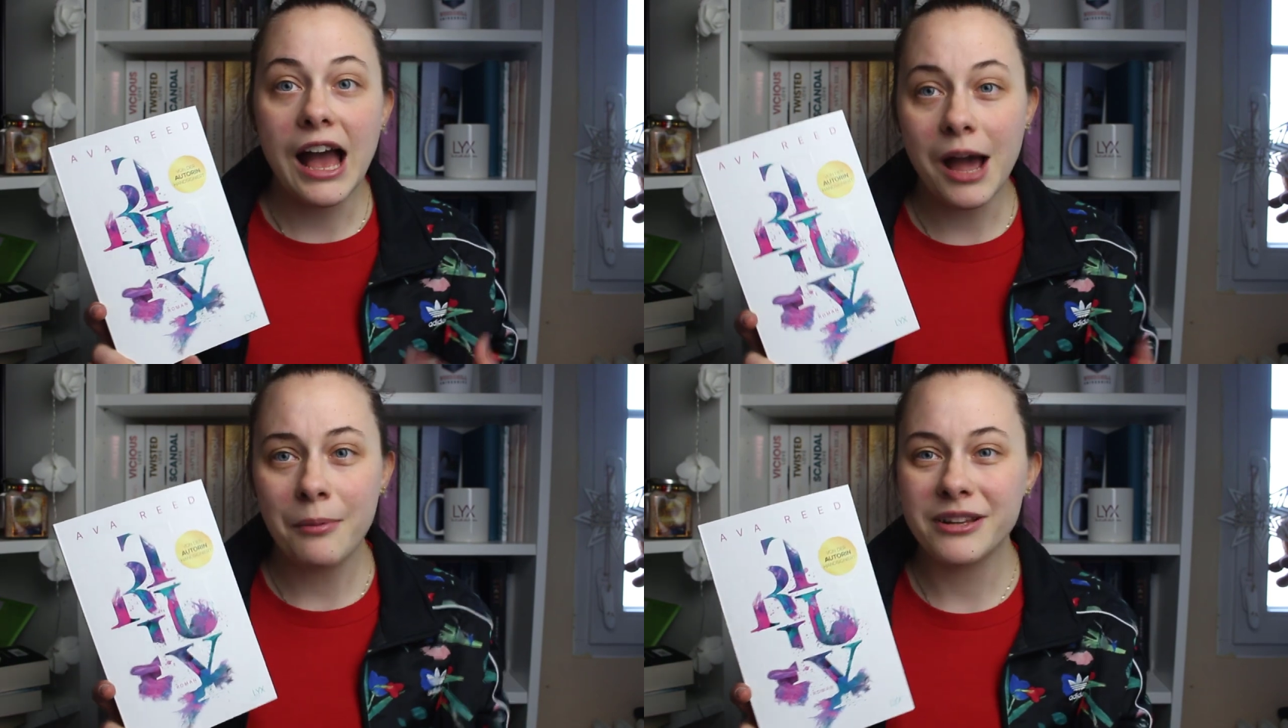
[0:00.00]

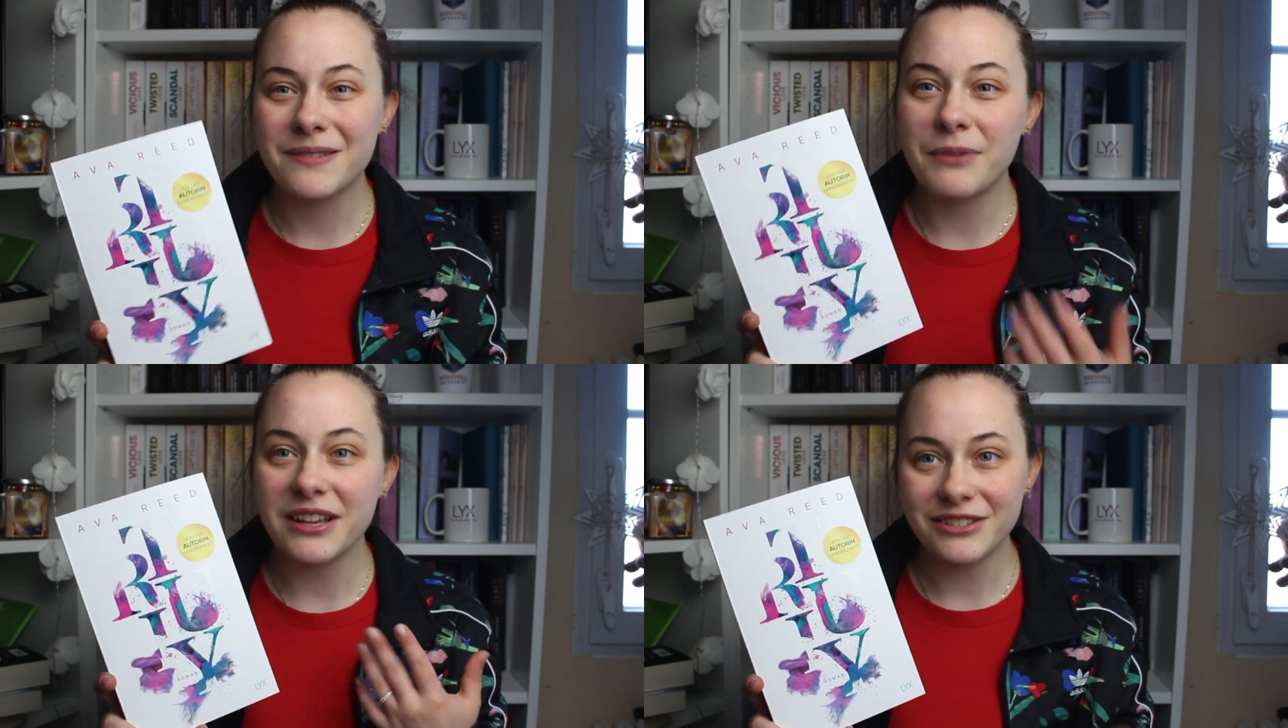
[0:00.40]
Aber
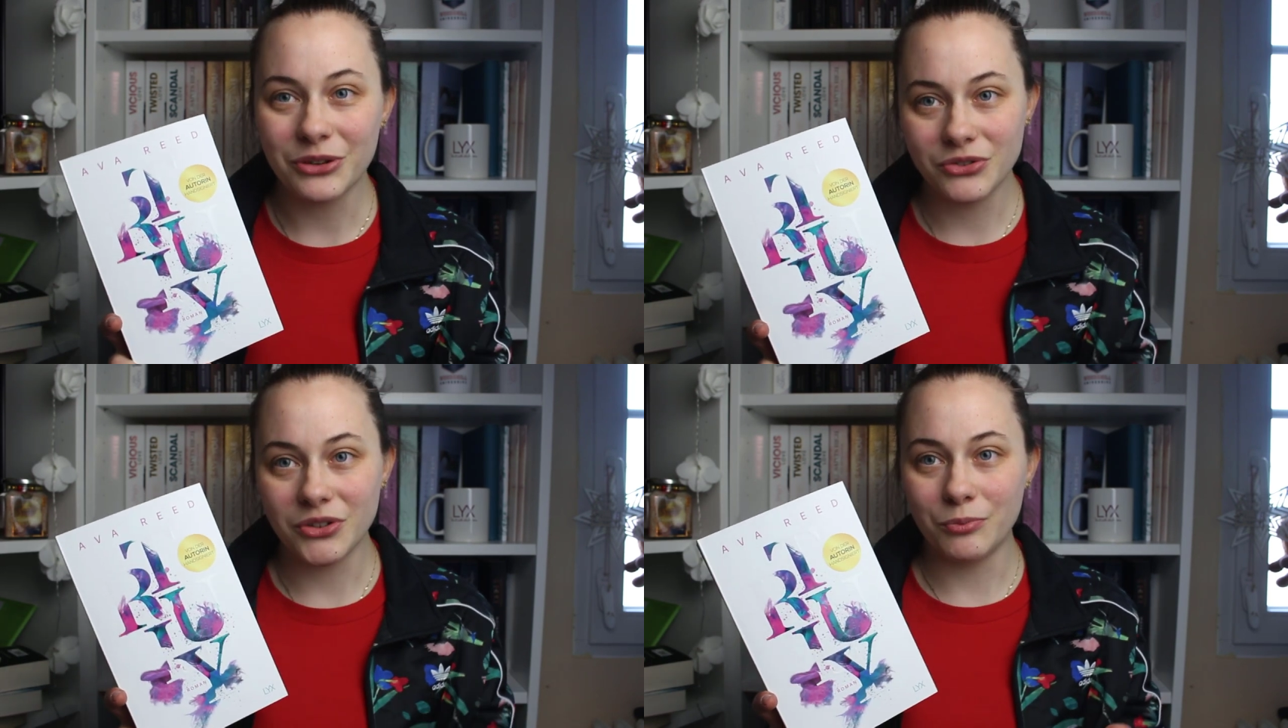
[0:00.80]
das passt
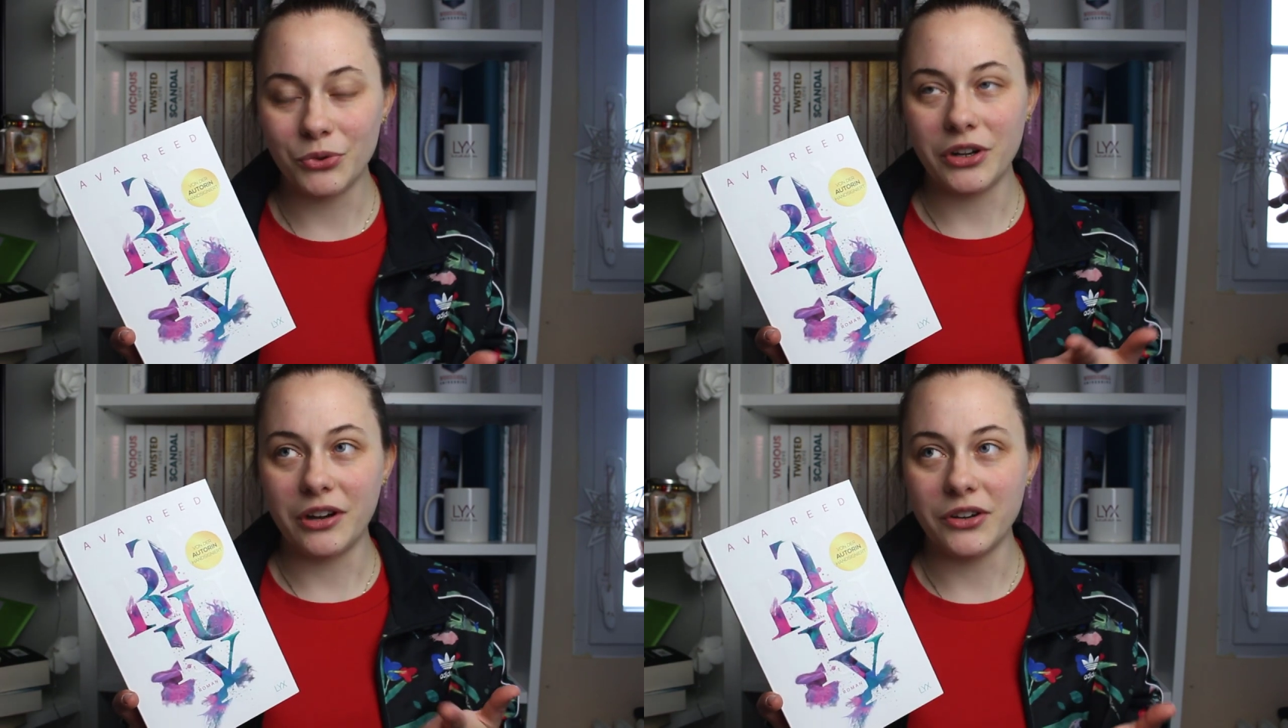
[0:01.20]
auch zu den
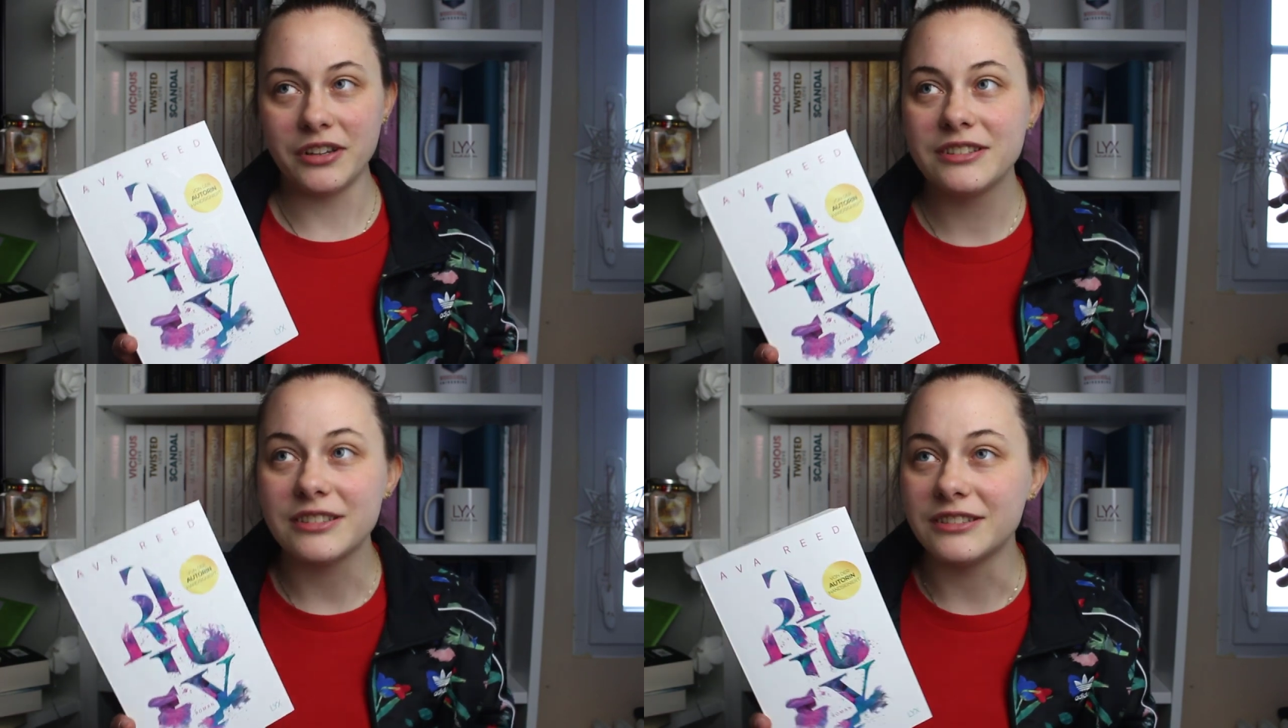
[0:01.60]

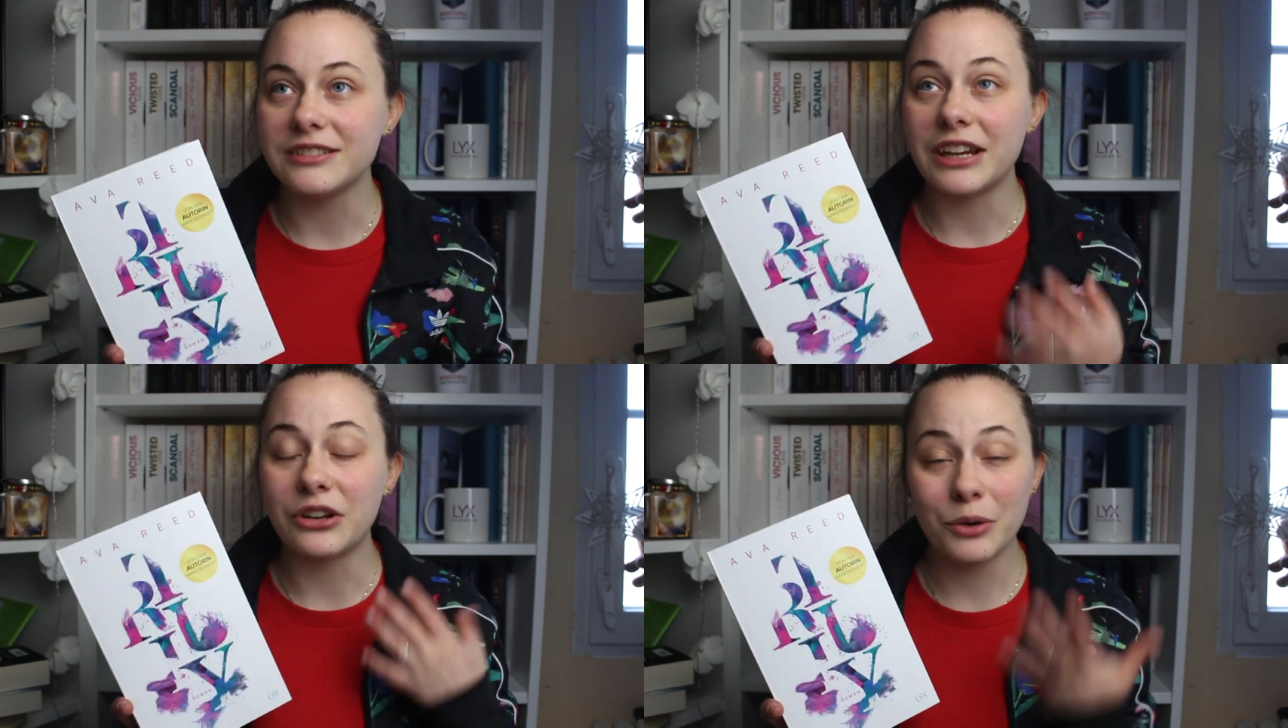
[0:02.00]

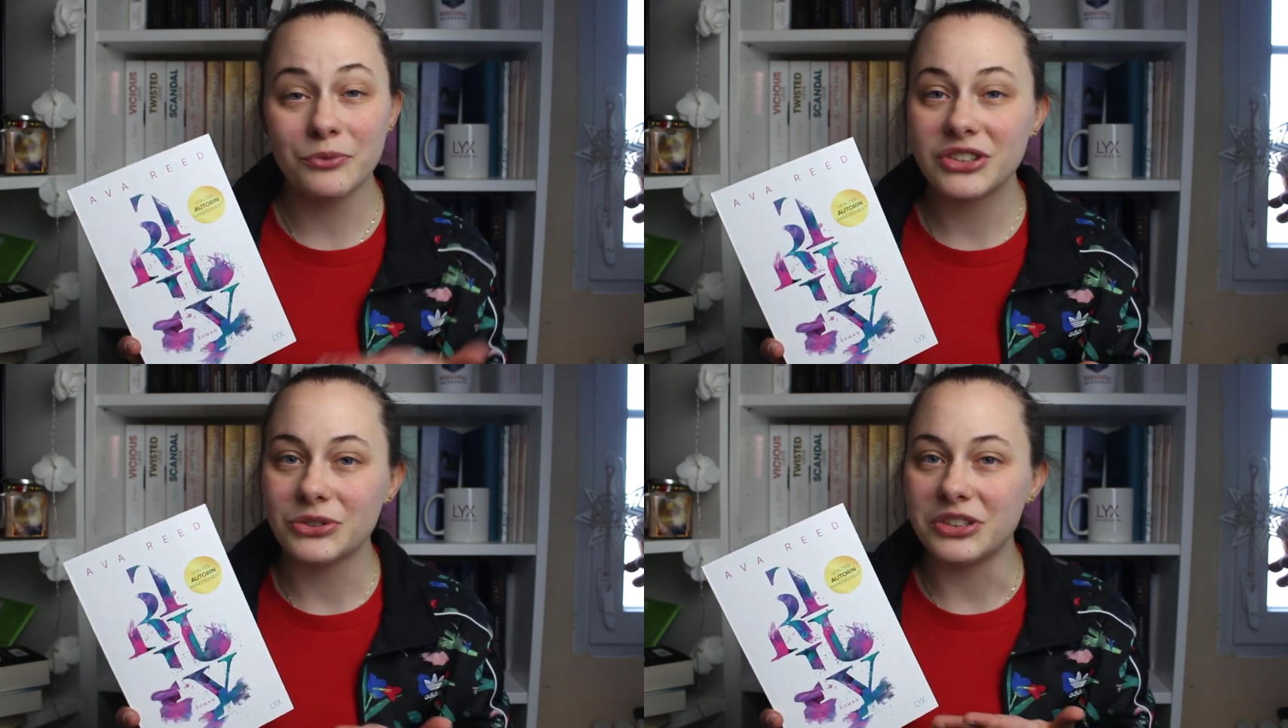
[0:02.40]
Protagonisten, Dann
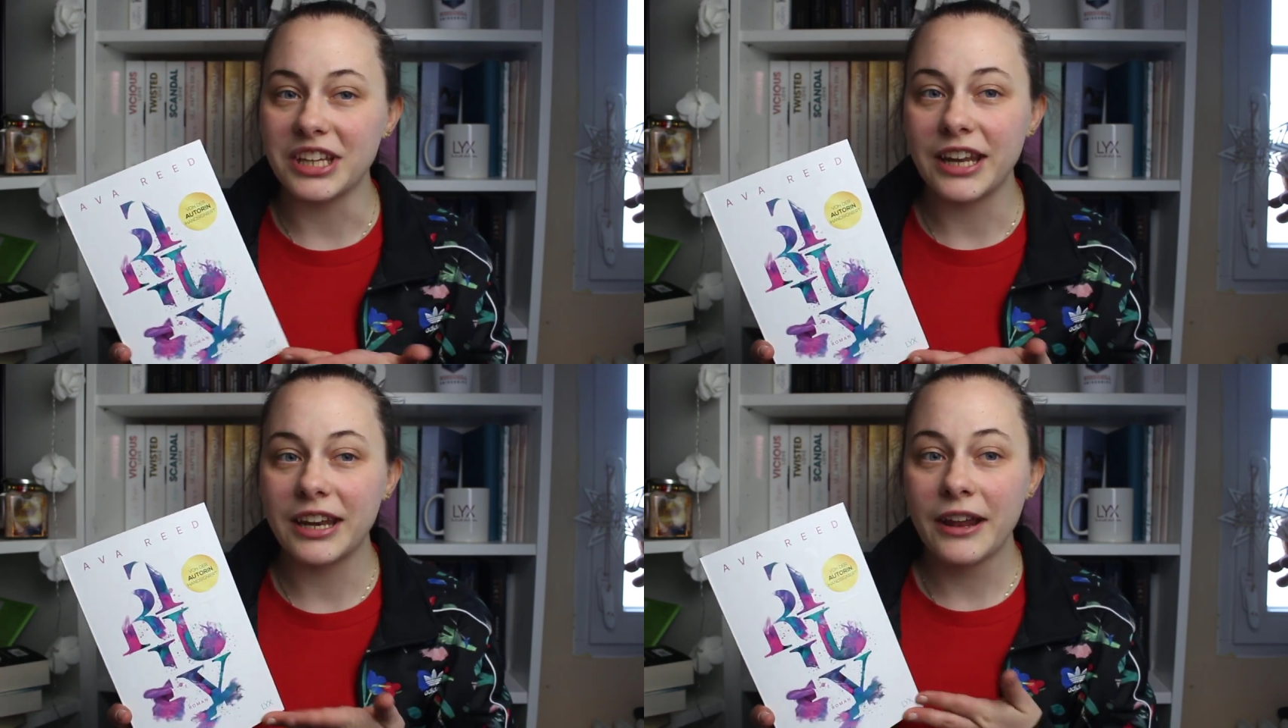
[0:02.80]
kommen wir zu
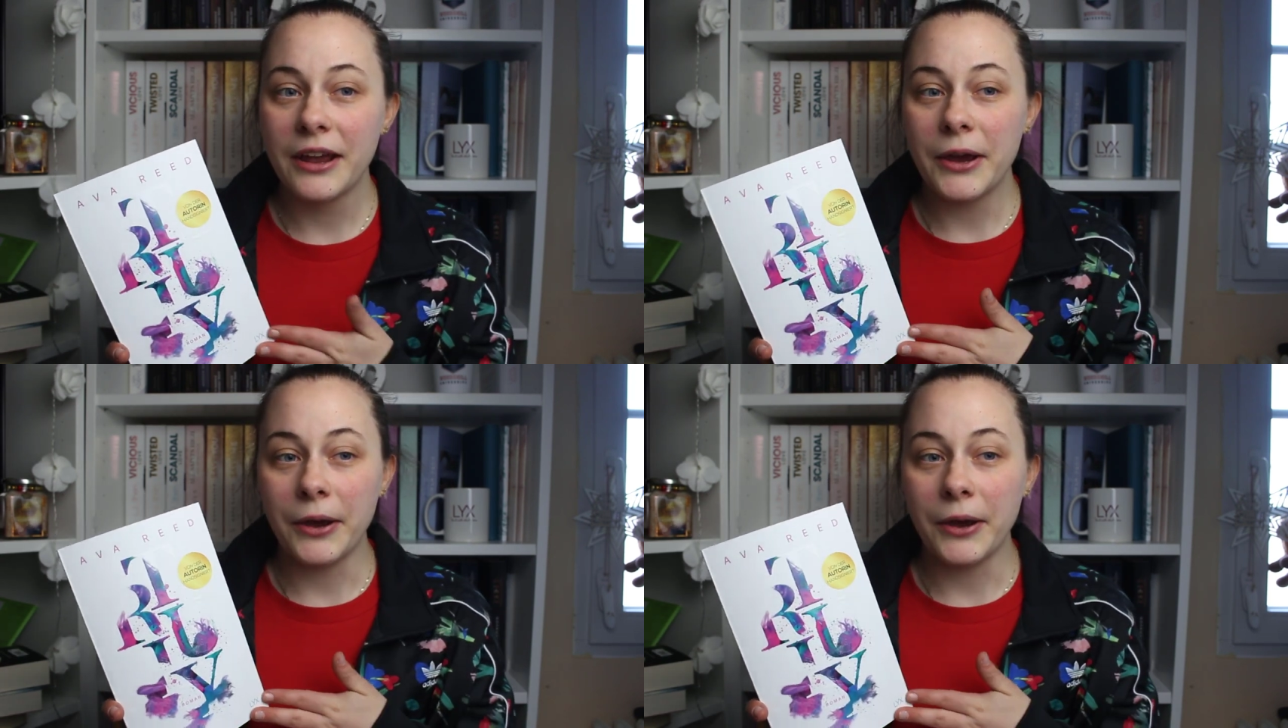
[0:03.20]
denen.